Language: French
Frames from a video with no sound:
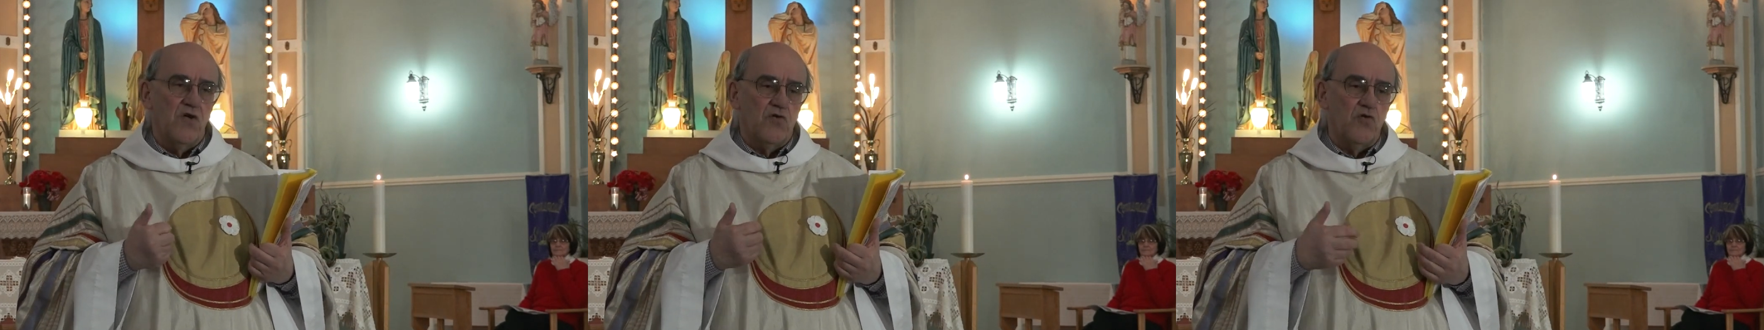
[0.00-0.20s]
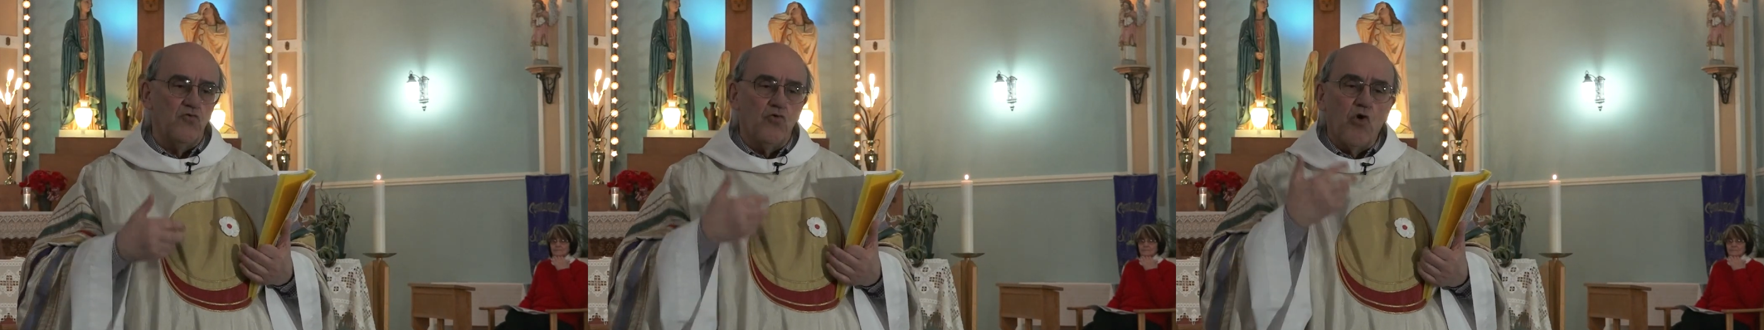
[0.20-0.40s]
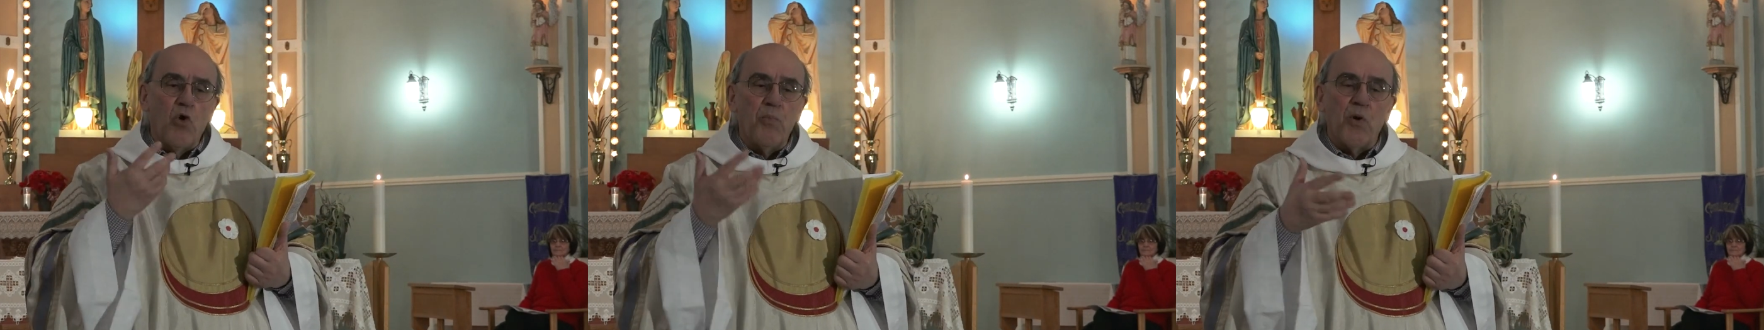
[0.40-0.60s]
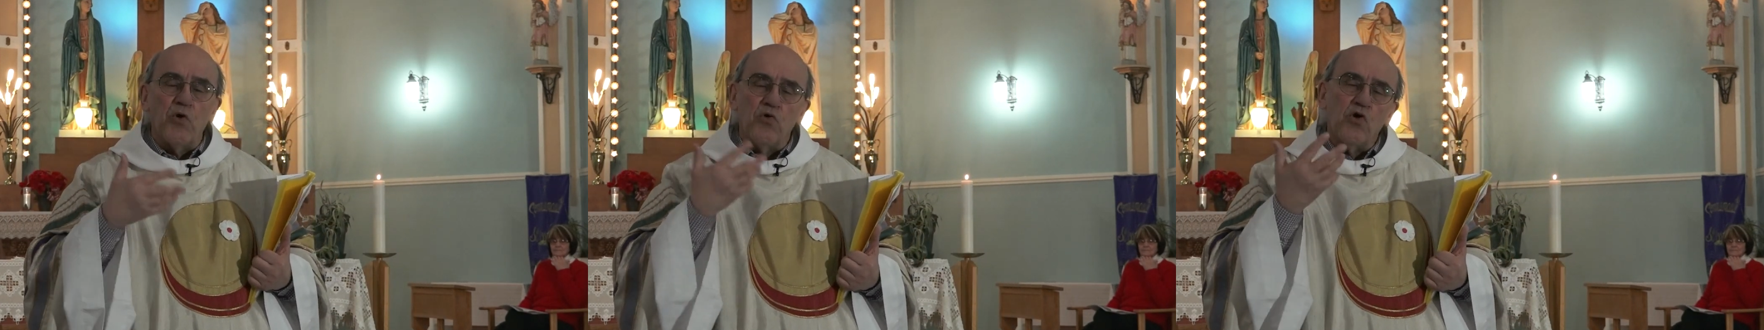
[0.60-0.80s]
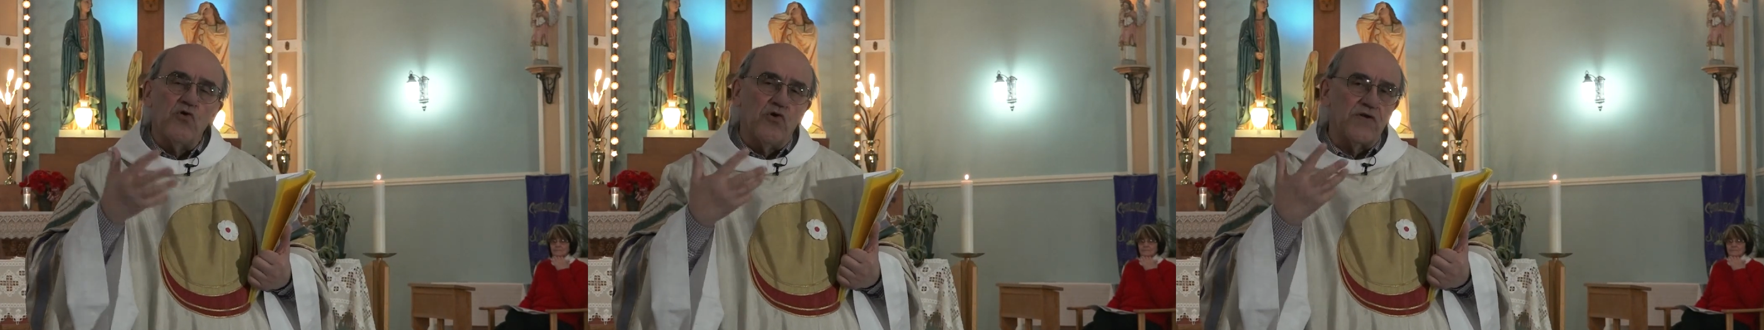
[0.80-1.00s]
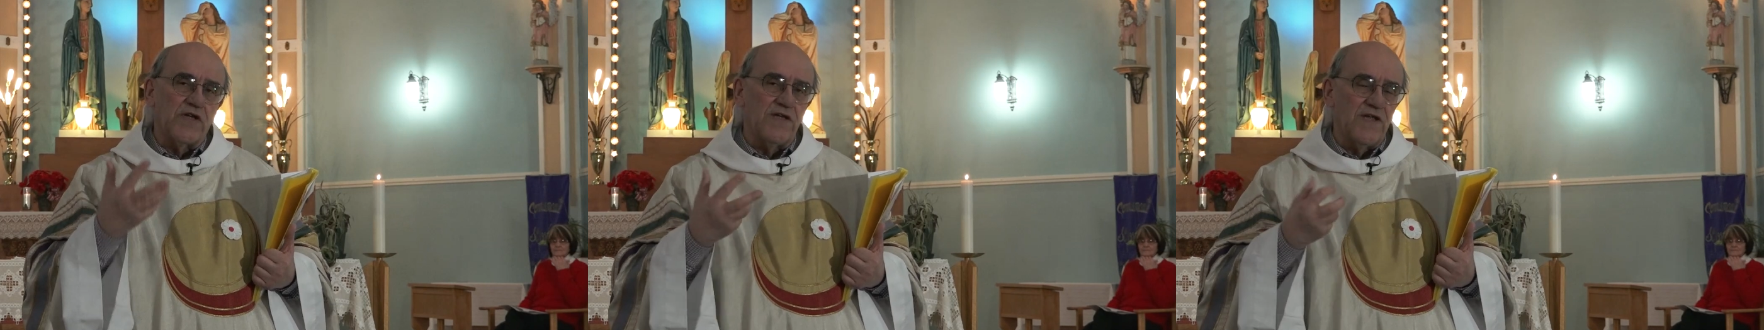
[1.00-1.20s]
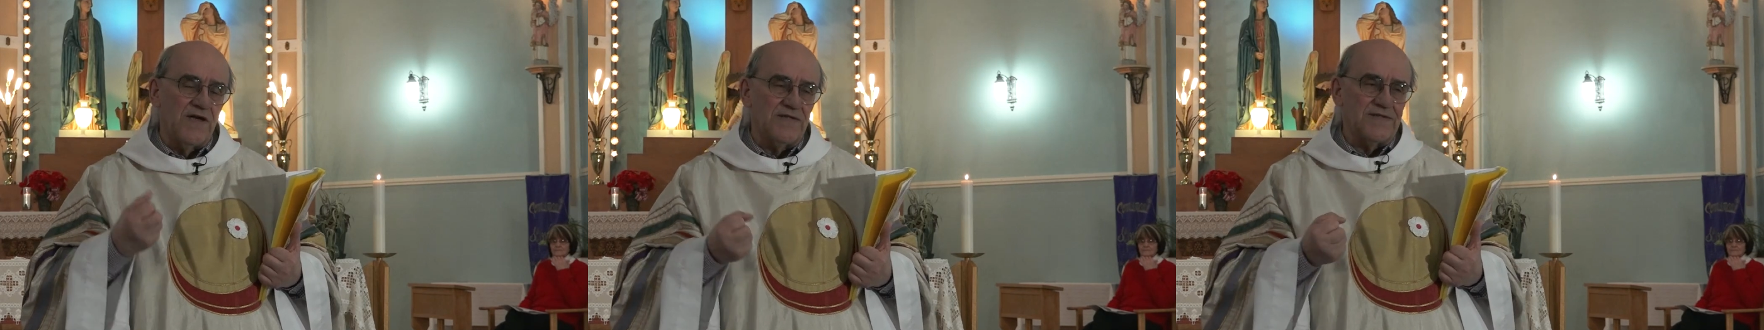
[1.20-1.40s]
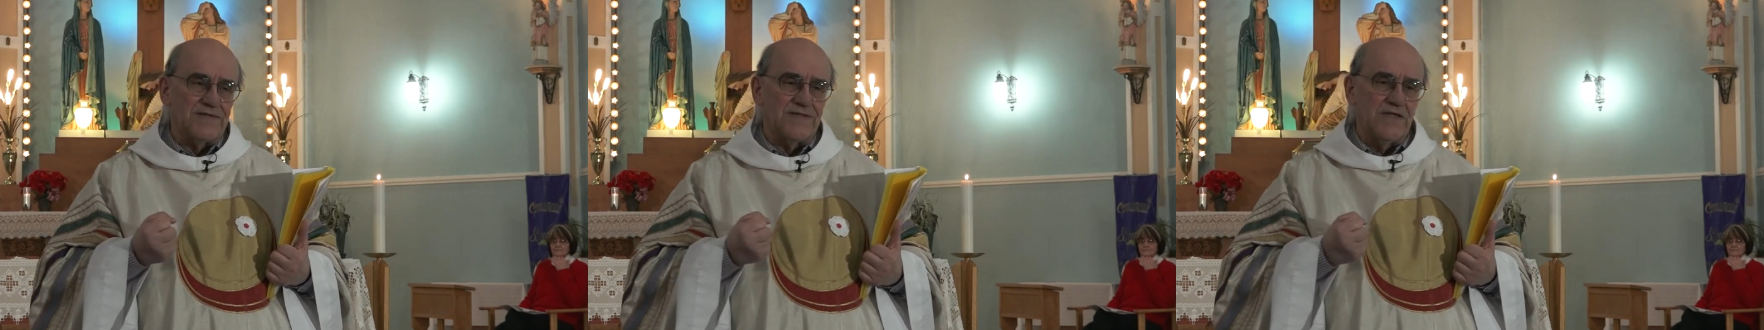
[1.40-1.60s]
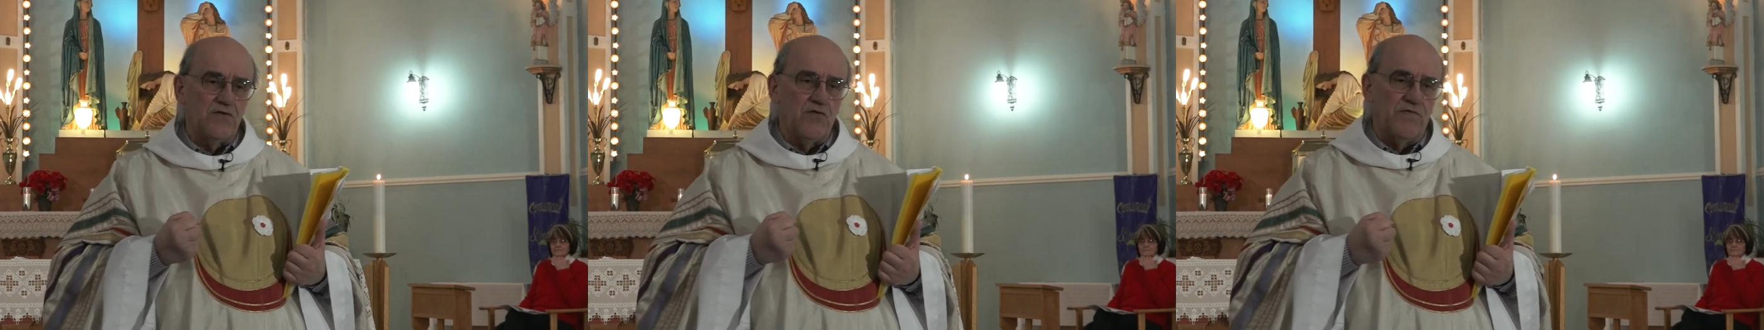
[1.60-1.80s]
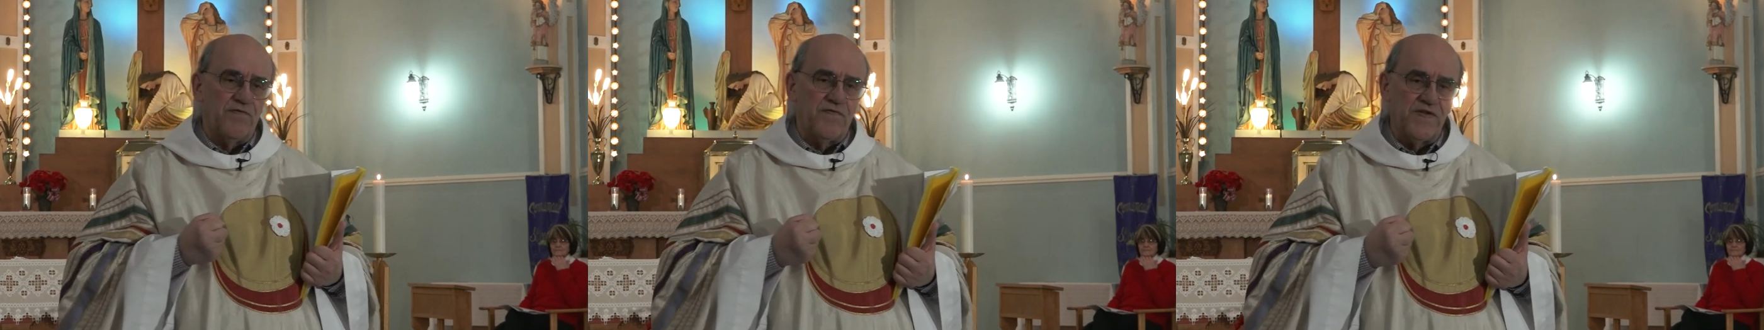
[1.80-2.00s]
que nous comprenons notre identité
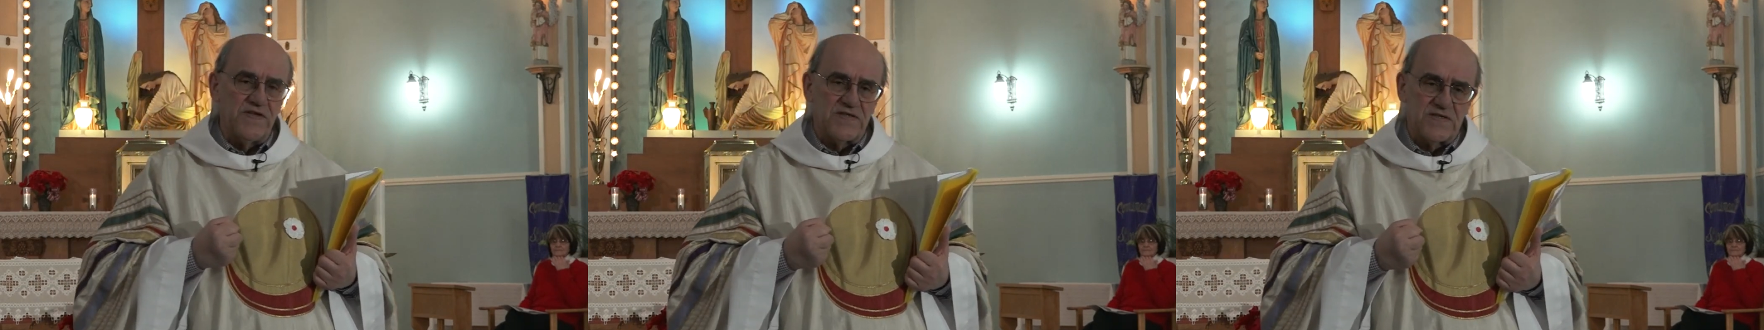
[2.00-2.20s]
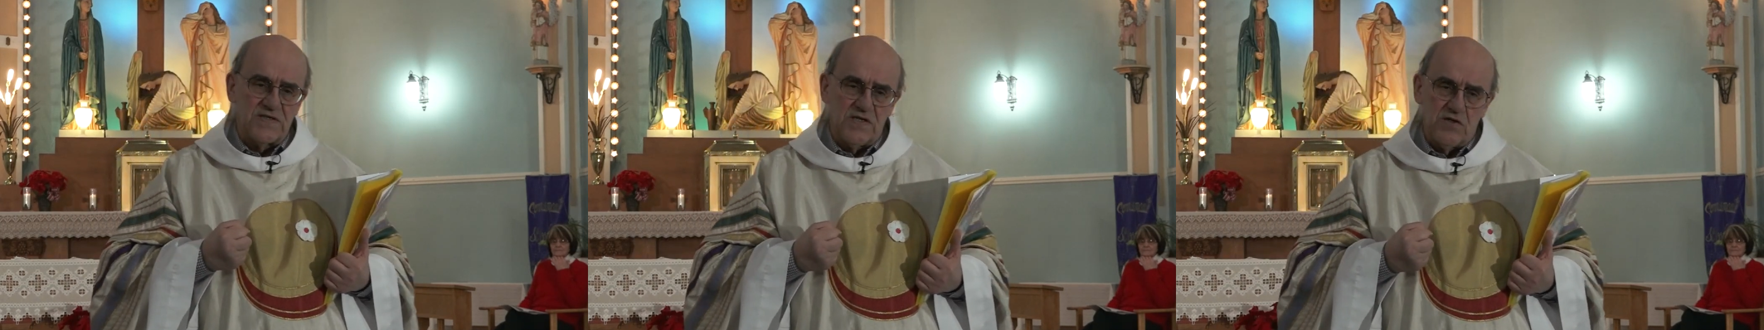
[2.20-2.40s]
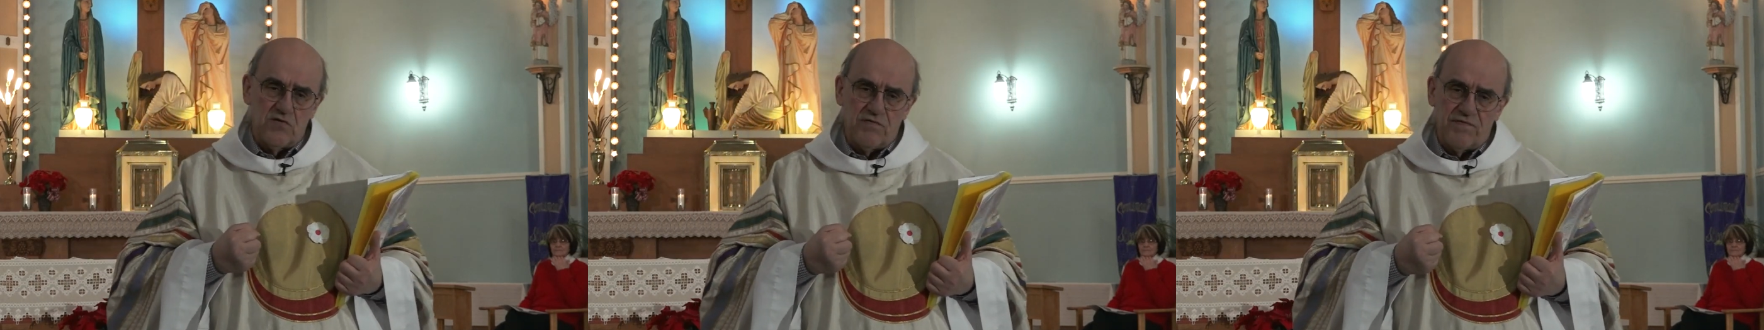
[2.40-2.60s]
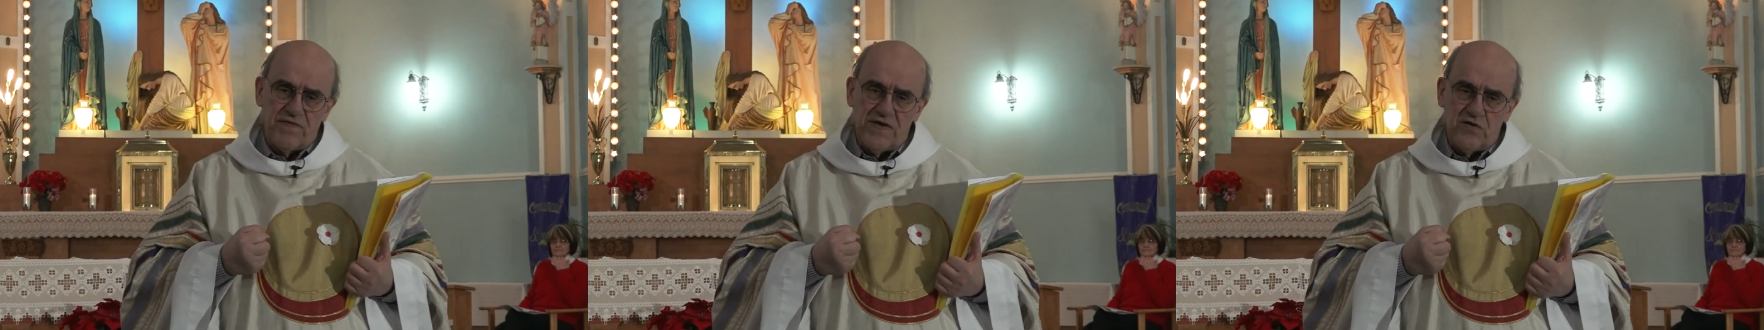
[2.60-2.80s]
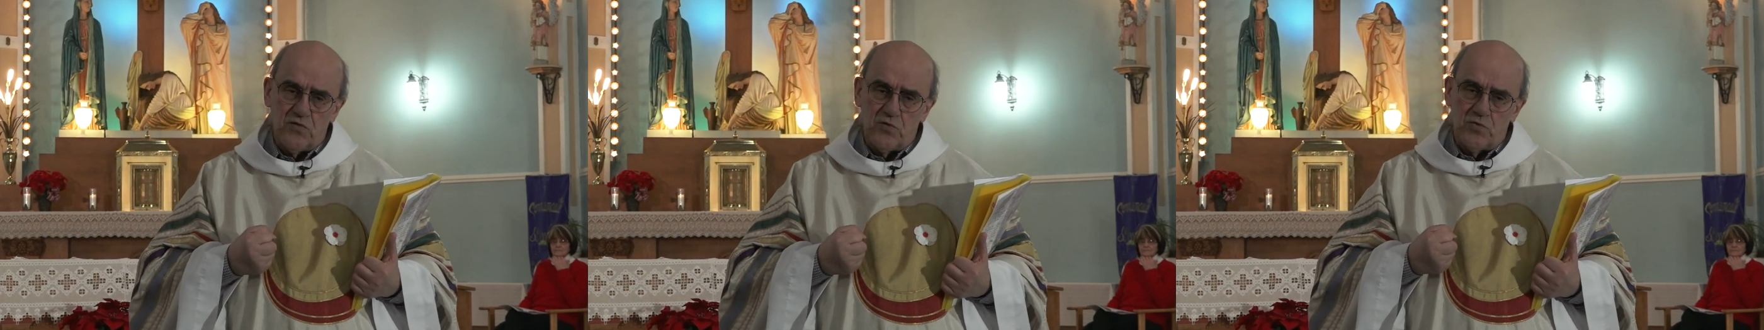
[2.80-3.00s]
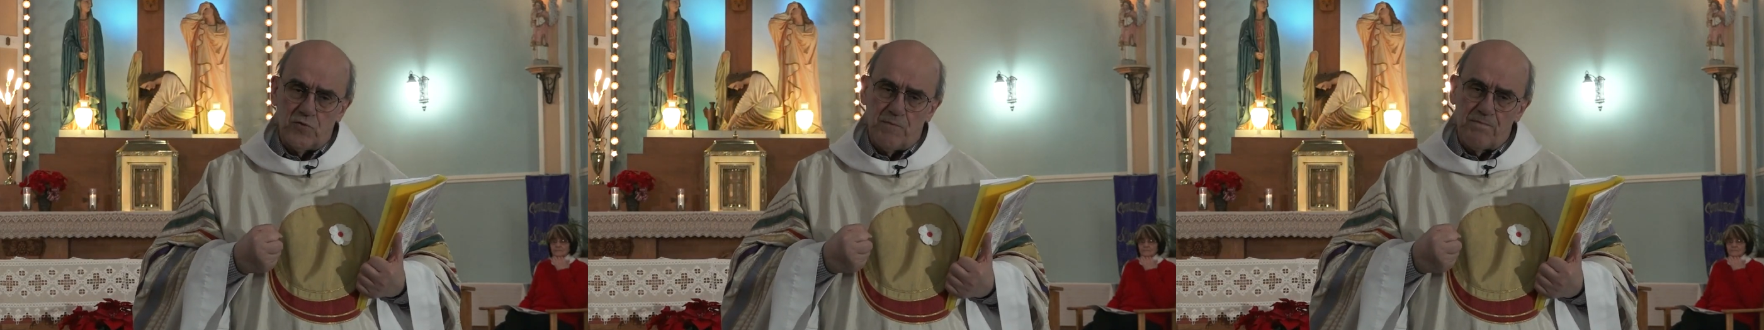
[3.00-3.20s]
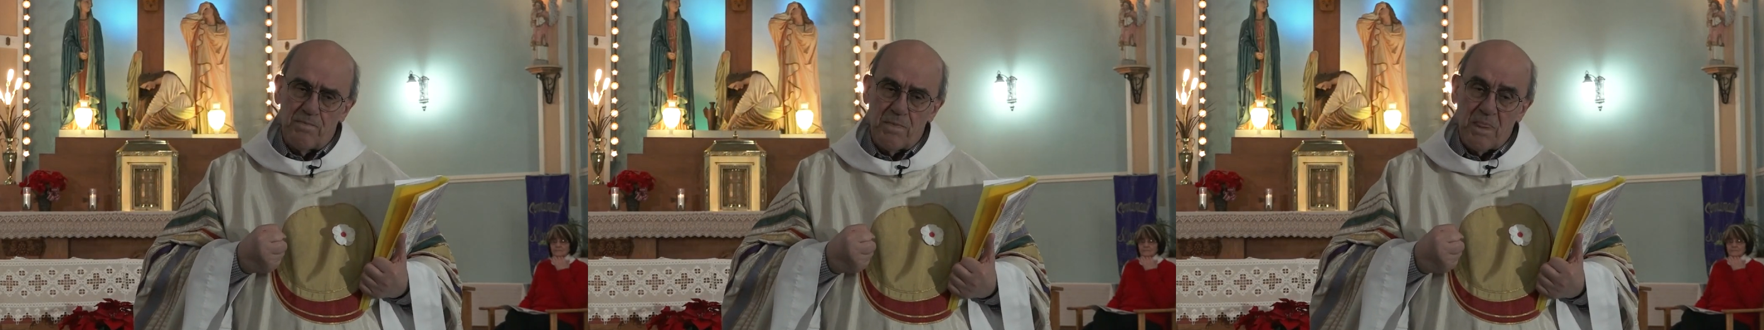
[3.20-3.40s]
de fils et de fille de Dieu.